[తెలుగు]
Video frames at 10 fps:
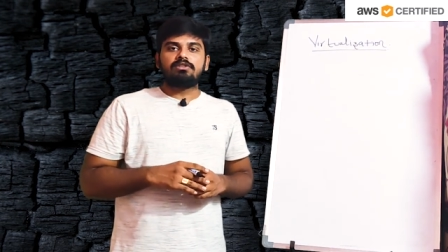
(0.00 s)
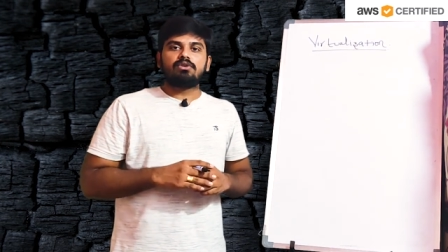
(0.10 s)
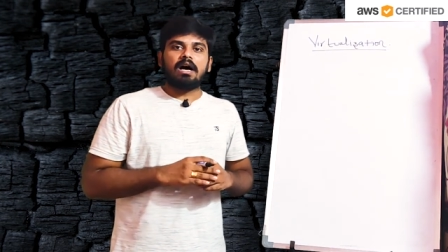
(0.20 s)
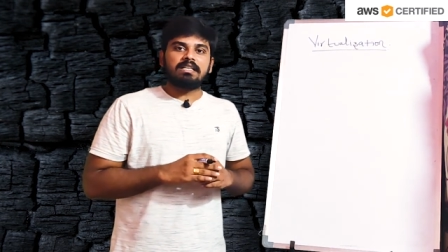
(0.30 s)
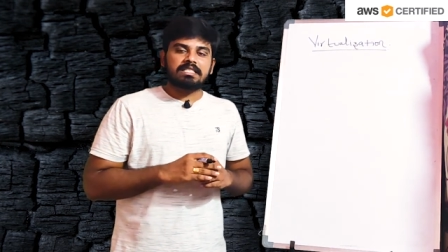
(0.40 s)

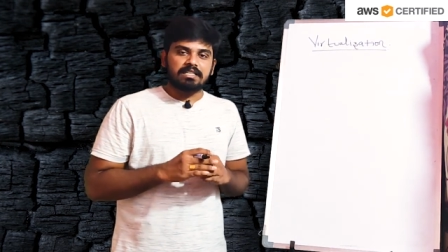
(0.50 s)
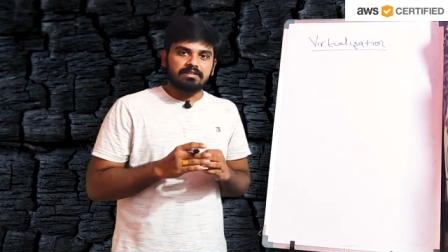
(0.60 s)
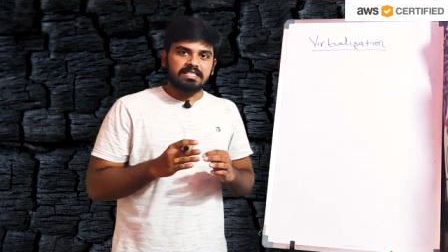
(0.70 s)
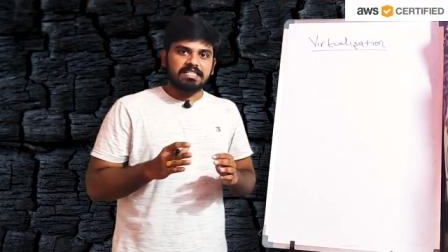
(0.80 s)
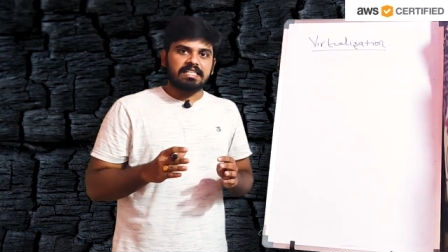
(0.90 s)
సో ఆ
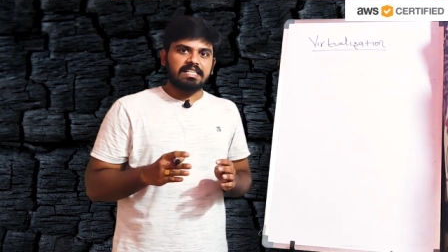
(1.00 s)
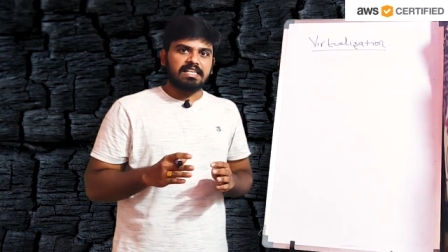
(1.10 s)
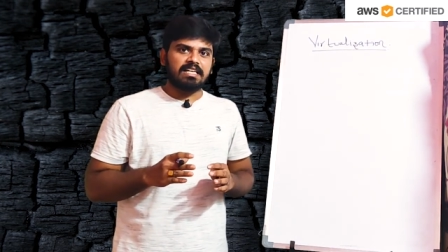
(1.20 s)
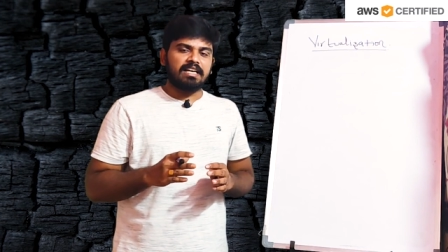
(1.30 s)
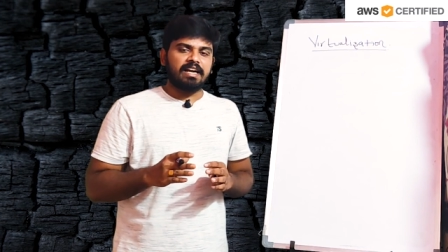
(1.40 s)
సర్వర్స్
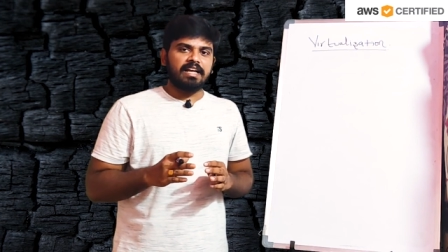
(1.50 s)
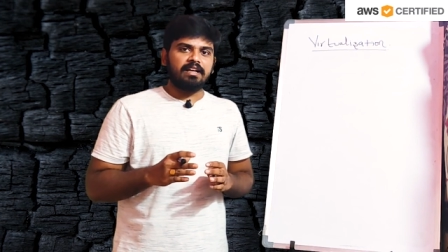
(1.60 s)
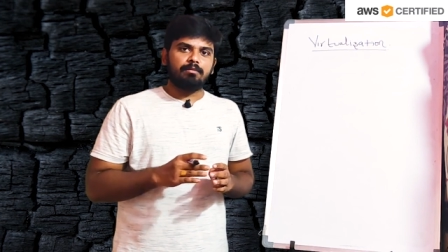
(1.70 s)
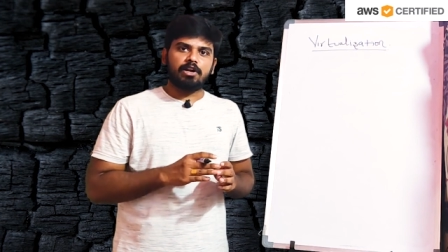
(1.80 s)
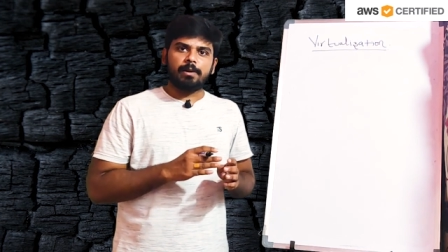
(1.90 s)
ఏంటి అని అంటే
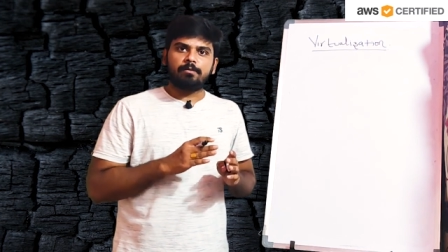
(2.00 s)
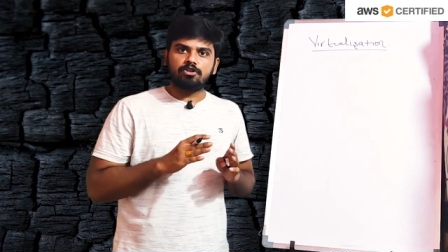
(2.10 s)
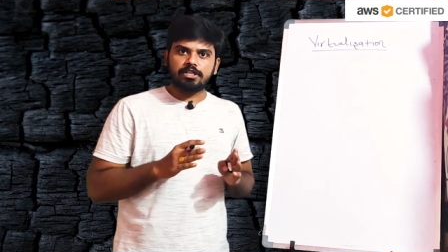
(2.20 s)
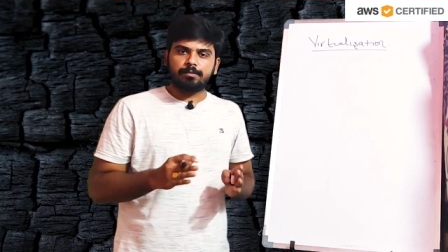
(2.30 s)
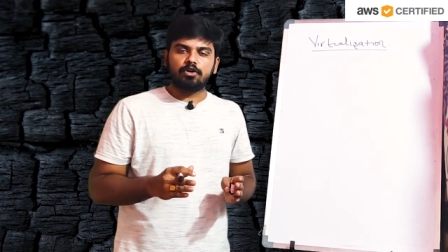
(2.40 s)
మనం
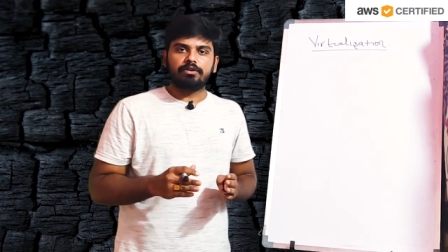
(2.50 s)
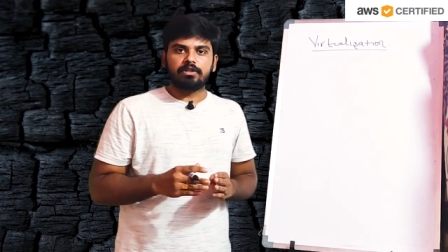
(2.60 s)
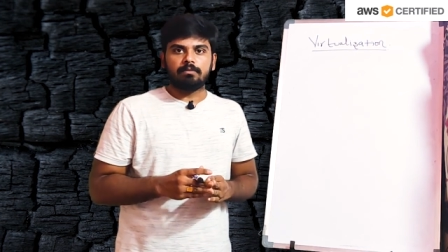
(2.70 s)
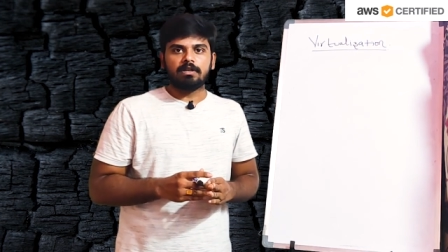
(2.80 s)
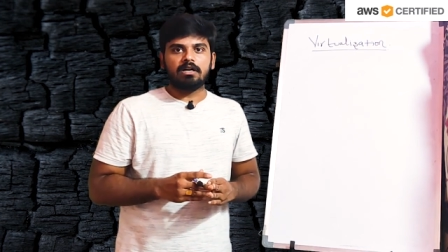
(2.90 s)
ఎప్పుడు చెప్పుకునే
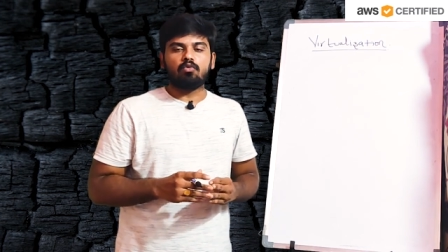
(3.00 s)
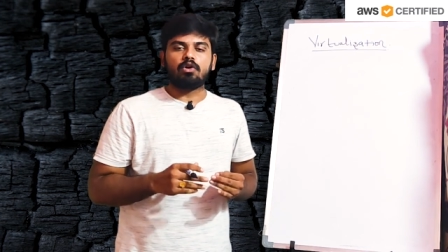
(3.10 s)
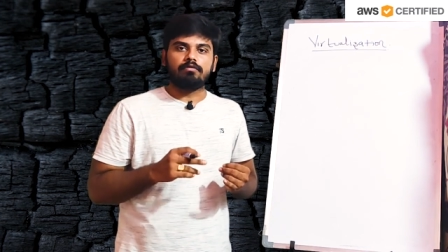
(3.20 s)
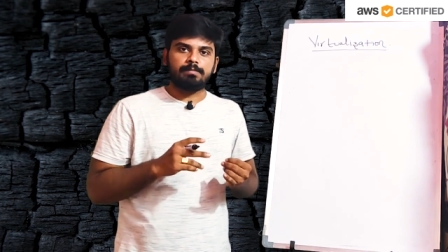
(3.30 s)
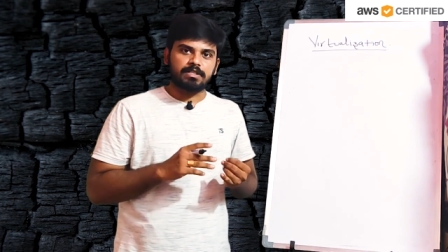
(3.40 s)
విధంగా
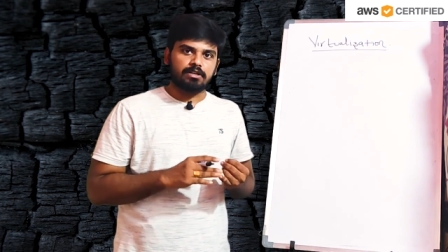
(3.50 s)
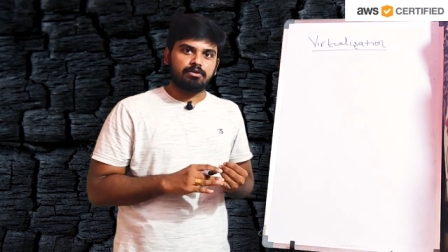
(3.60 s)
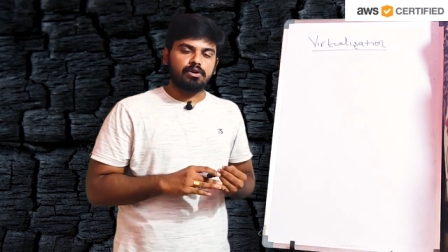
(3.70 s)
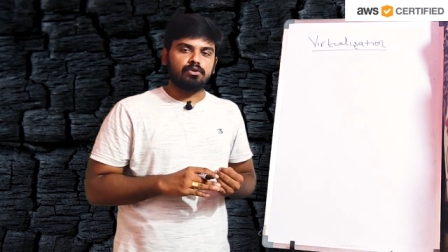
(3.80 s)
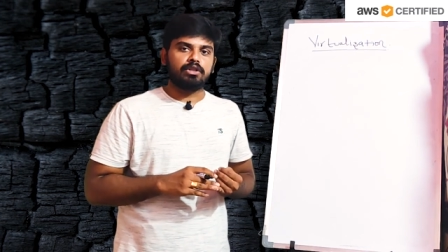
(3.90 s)
ఒక వెబ్
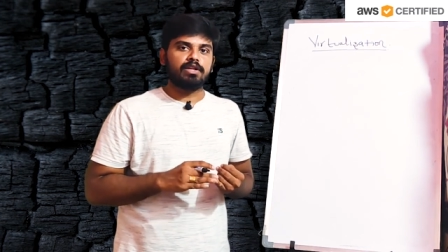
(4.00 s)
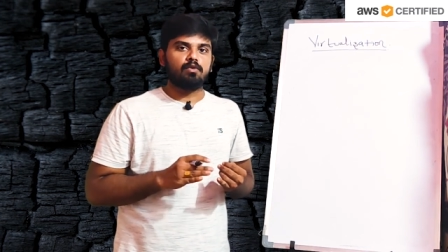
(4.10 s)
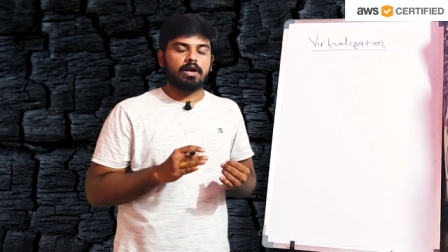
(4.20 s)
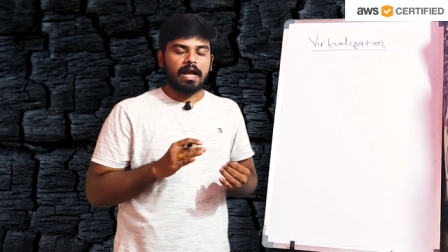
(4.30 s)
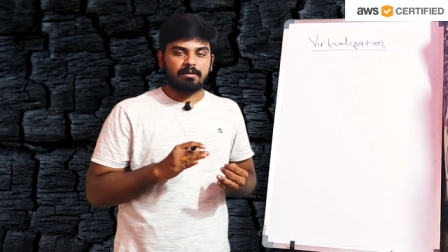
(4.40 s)
సర్వర్ ఉంటుంది
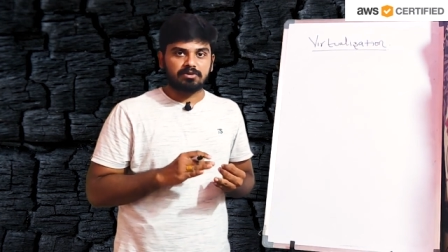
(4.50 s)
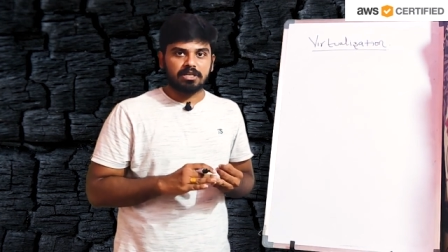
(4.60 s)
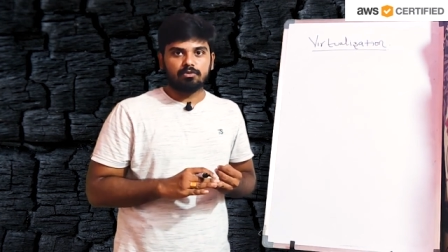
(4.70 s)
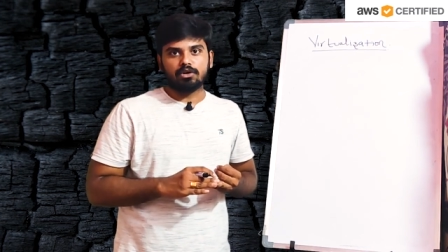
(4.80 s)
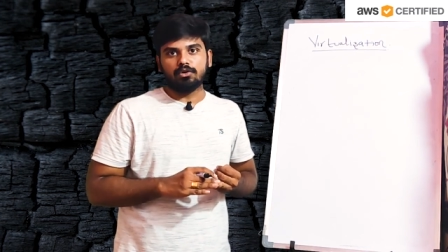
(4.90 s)
ఒక యాప్
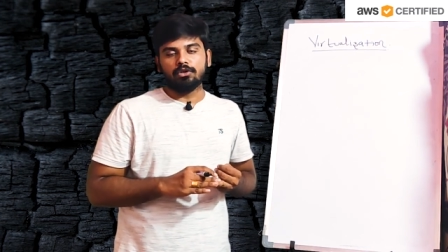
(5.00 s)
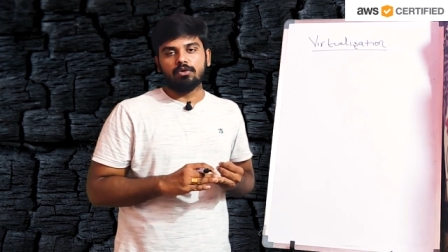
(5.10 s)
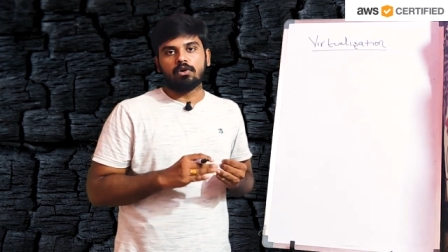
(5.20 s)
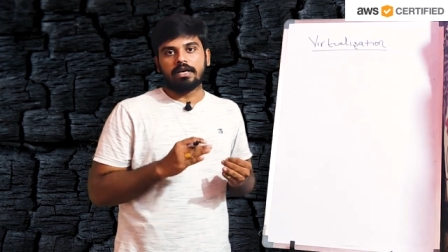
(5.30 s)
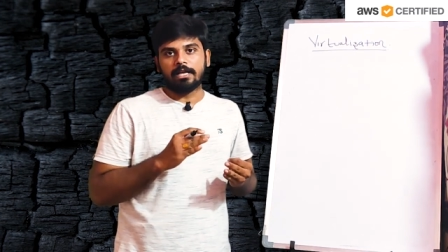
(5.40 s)
సర్వర్
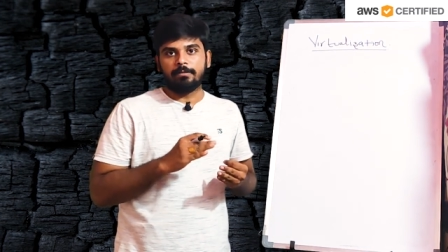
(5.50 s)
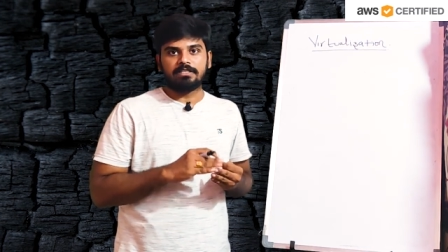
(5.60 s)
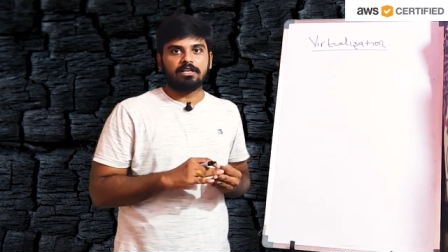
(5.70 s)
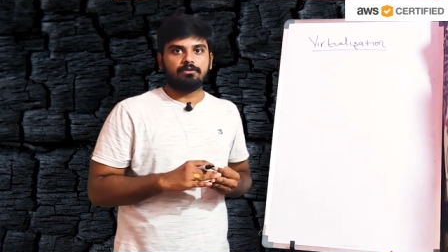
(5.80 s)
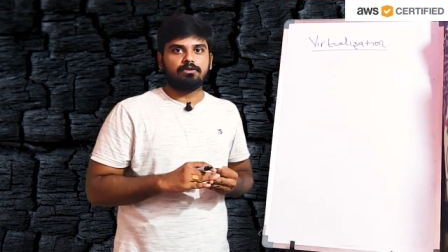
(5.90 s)
ఉంటుంది ఒక డీబీ
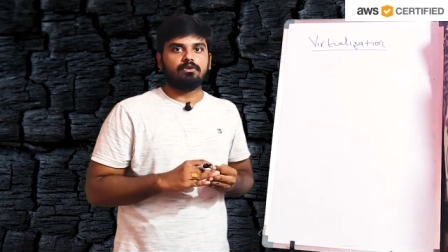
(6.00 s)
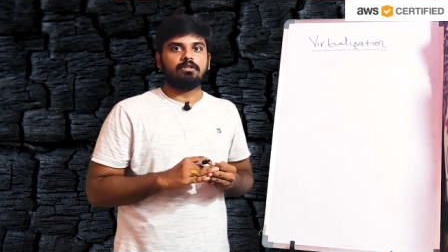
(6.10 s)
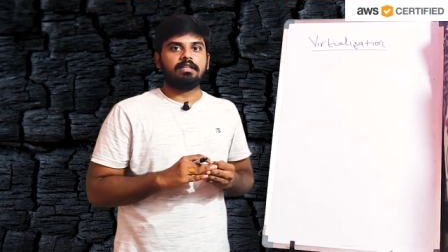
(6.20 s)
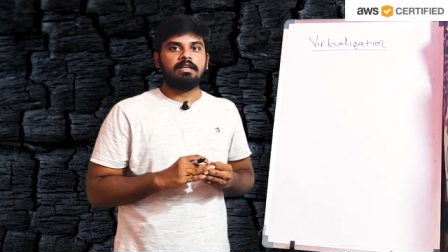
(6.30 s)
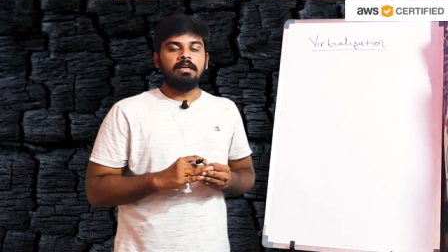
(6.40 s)
సర్వర్ ఉంటుంది